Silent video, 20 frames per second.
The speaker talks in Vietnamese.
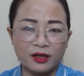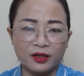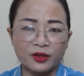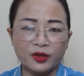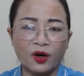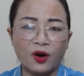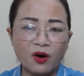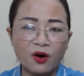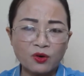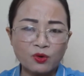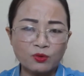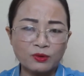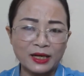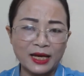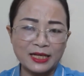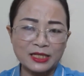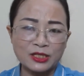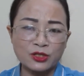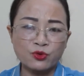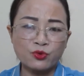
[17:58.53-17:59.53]
đó cũng
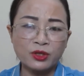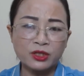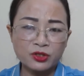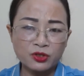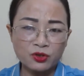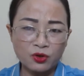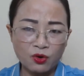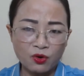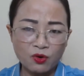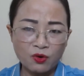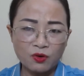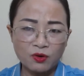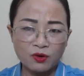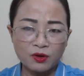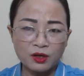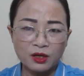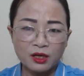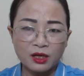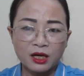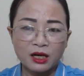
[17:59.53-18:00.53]
là duyên số,
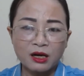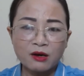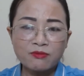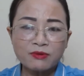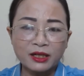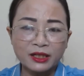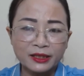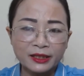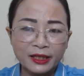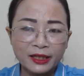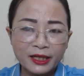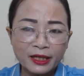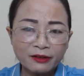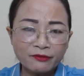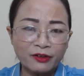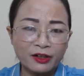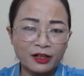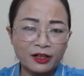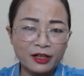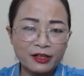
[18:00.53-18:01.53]
không cần thiết
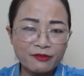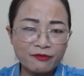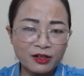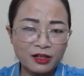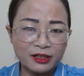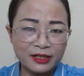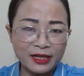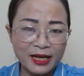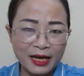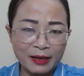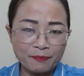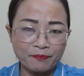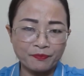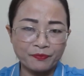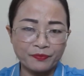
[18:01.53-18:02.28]
phải lấy vợ đẹp,